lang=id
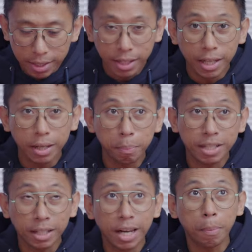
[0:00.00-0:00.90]
Jadi
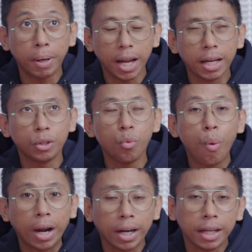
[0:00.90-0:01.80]
Pixel 8a itu
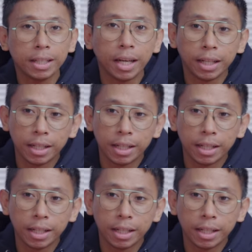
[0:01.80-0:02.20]
warnanya